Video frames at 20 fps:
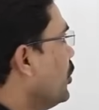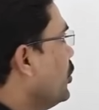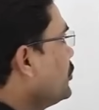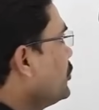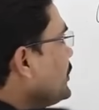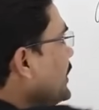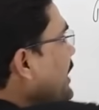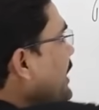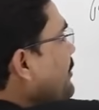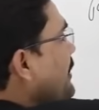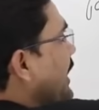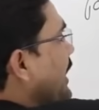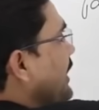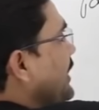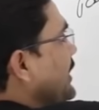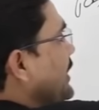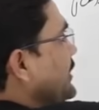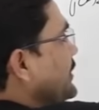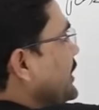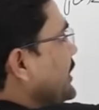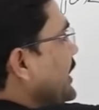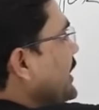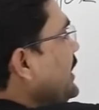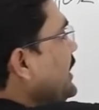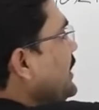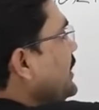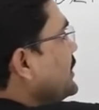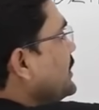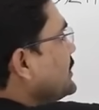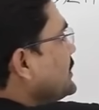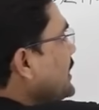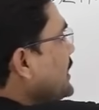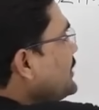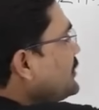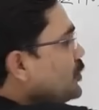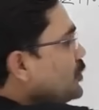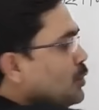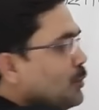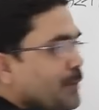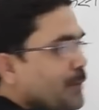उसने मान लीजिए
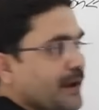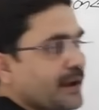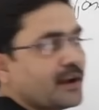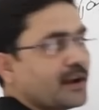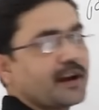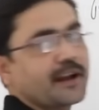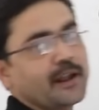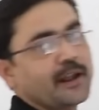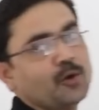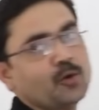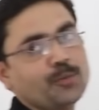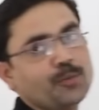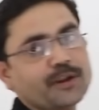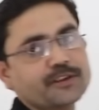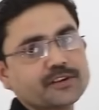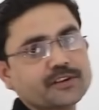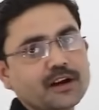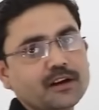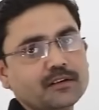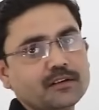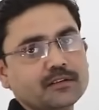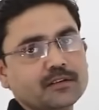दस रुपए का गेहूं बेचा